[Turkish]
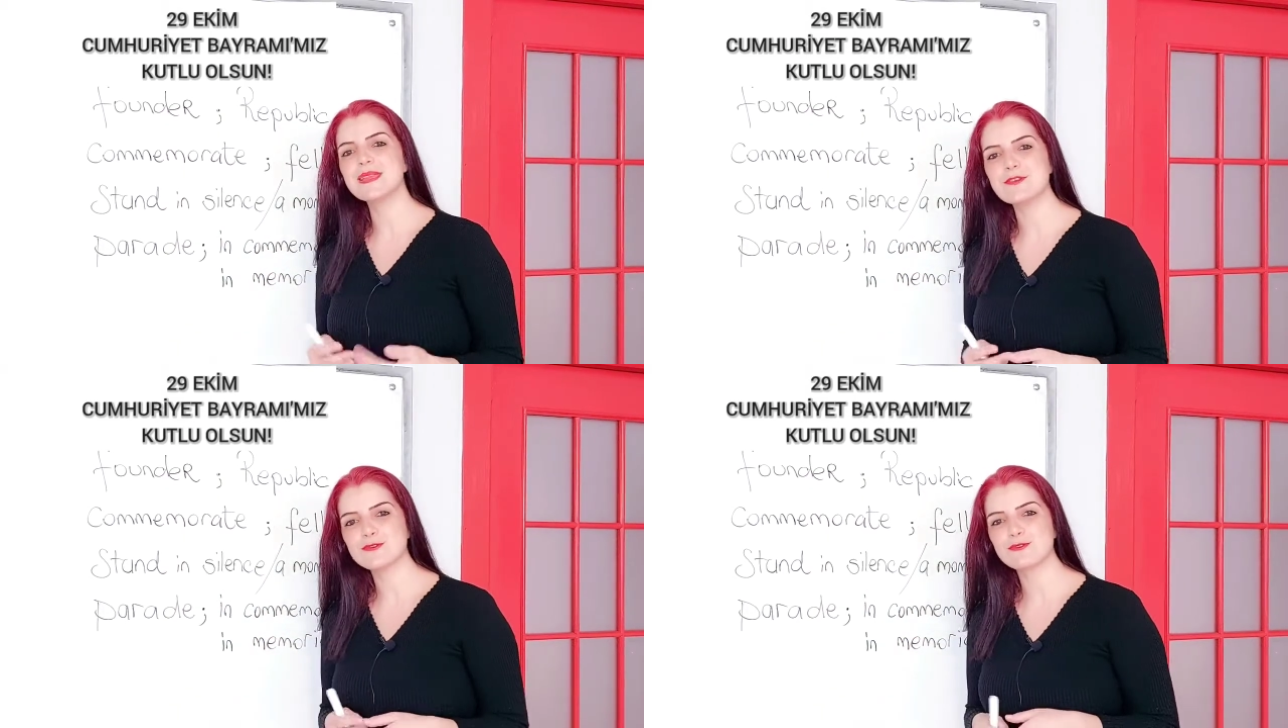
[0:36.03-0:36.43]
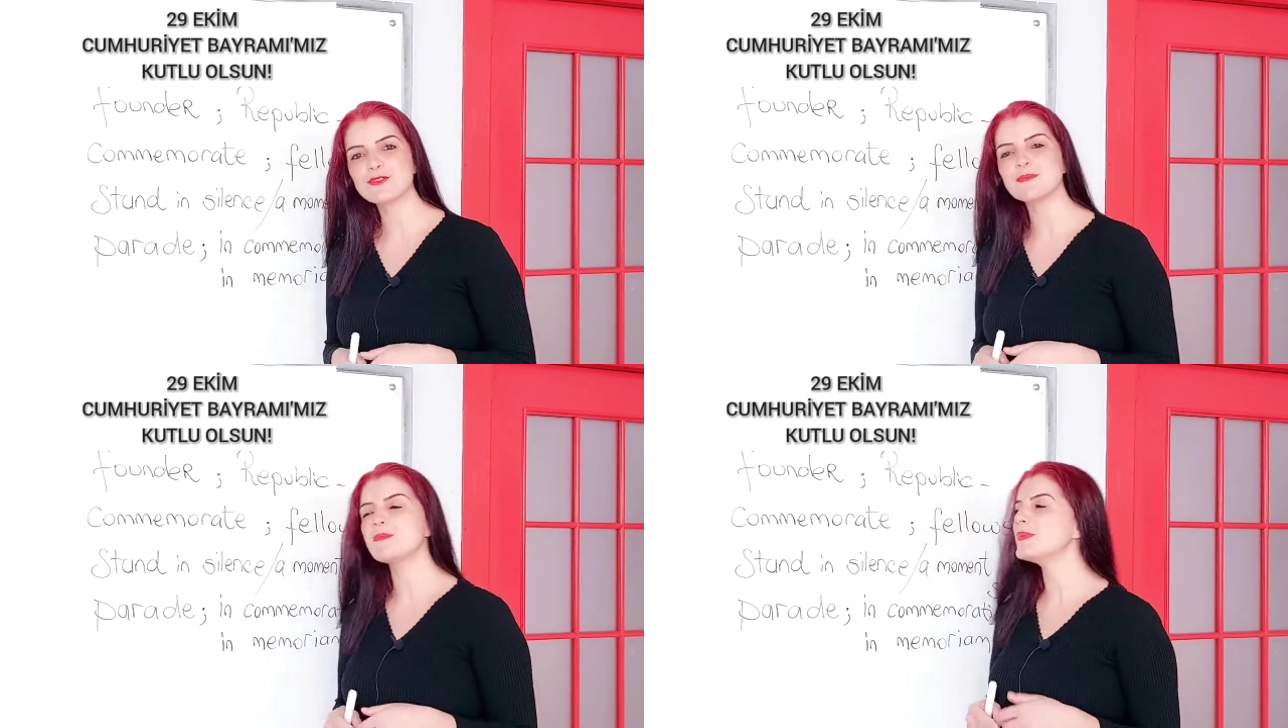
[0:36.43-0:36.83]

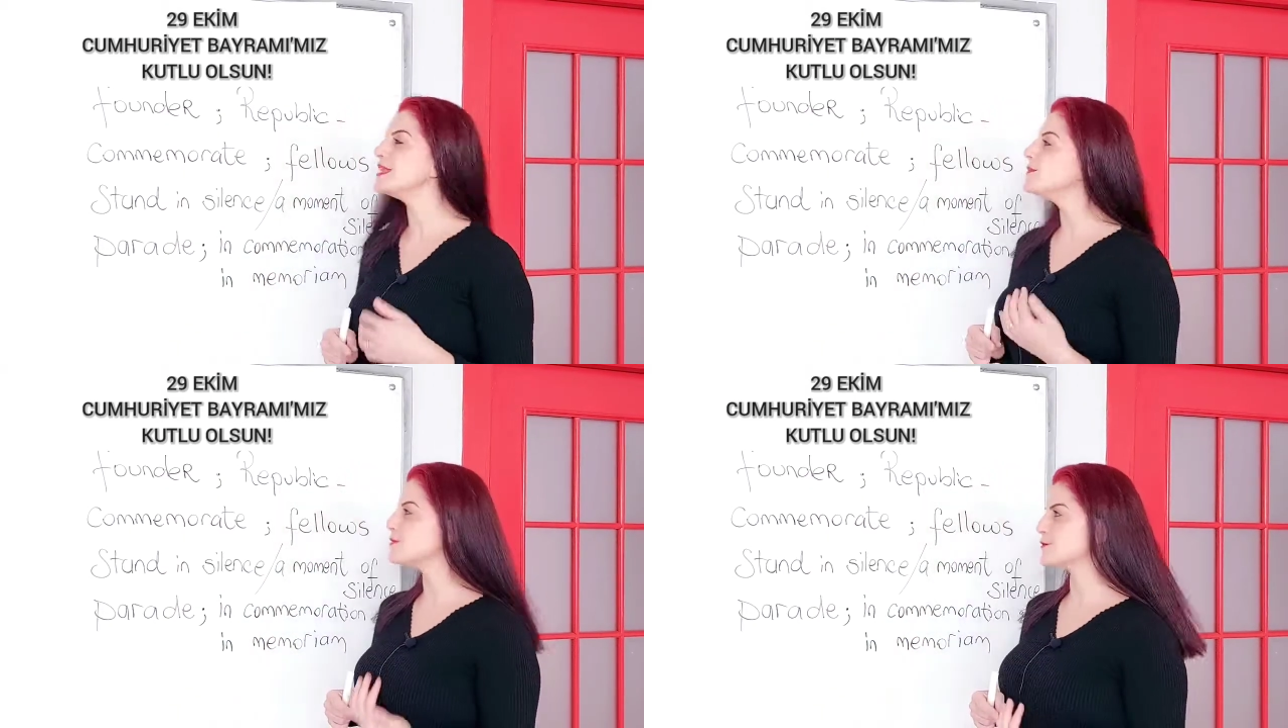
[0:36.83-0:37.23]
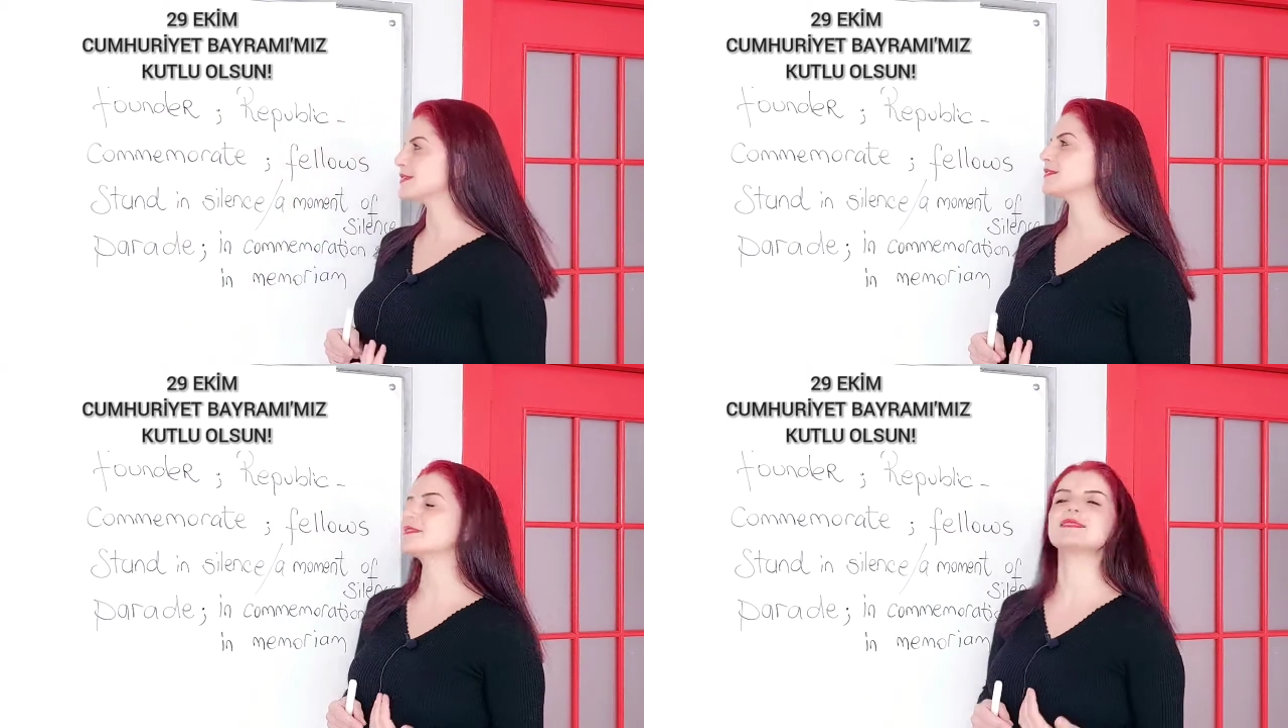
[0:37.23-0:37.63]
biliyorsunuz ama
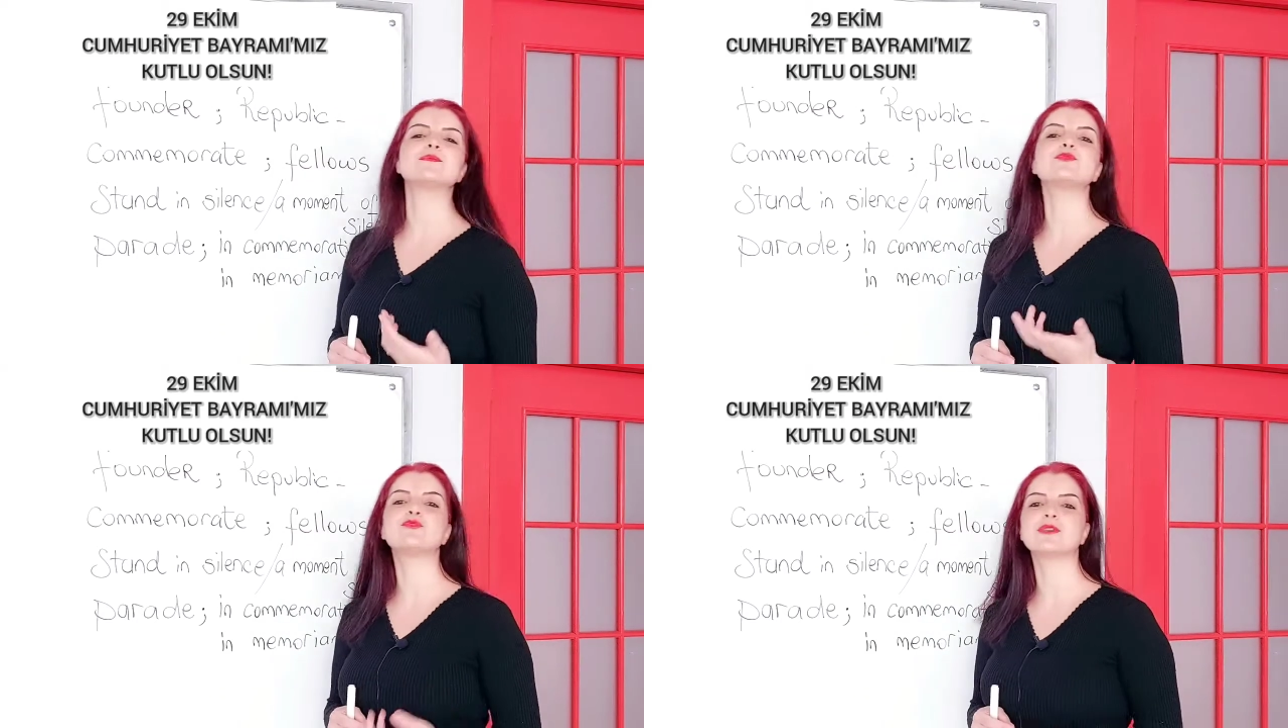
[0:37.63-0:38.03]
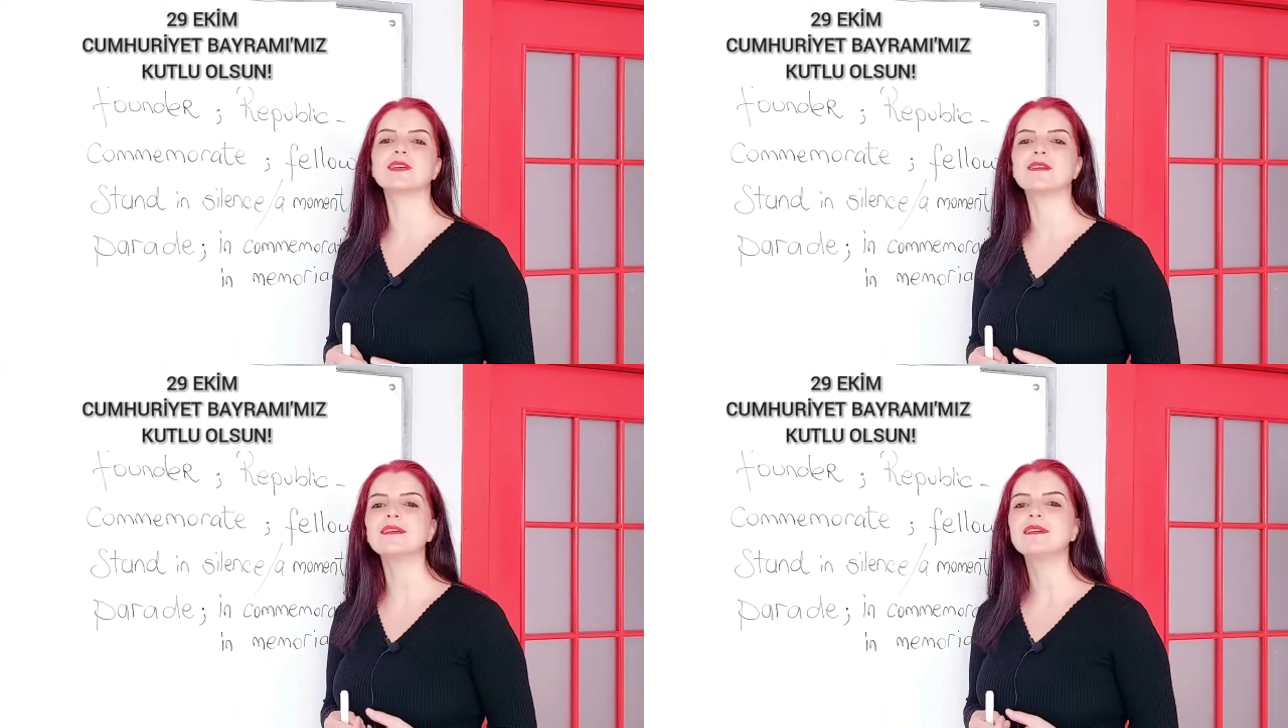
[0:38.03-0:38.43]
bilmiyorsanız
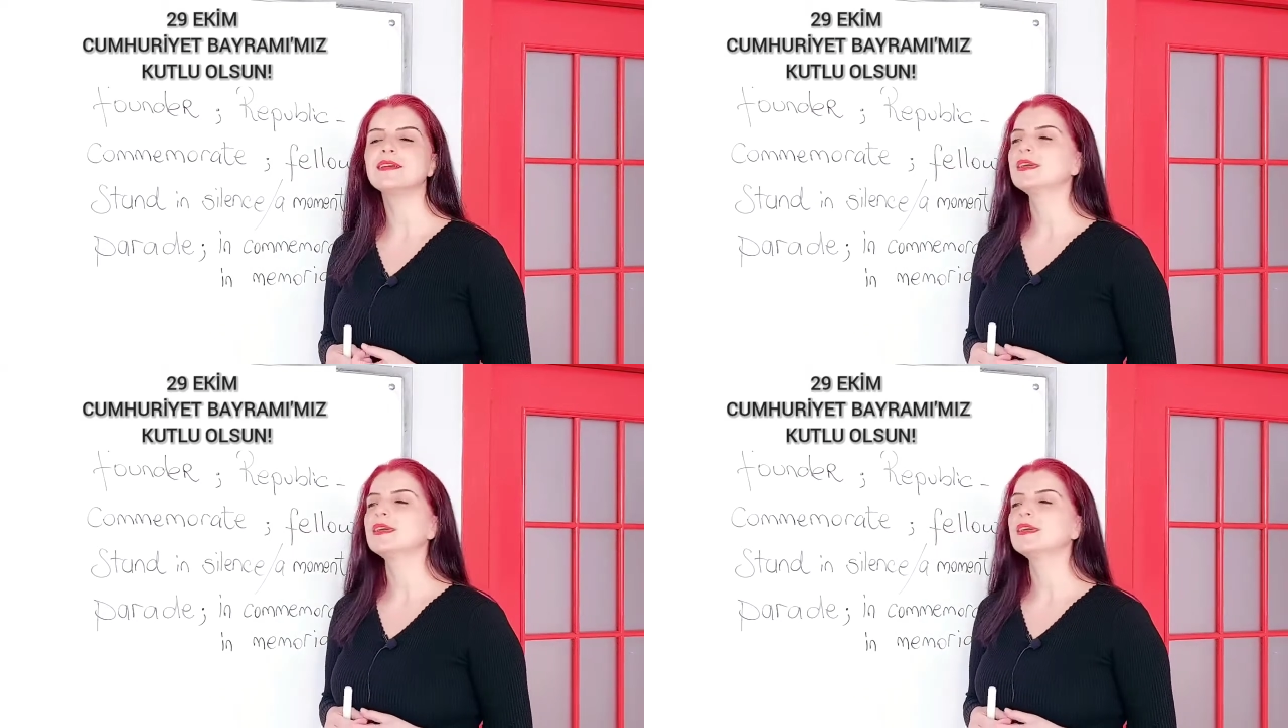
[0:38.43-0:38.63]
mutlaka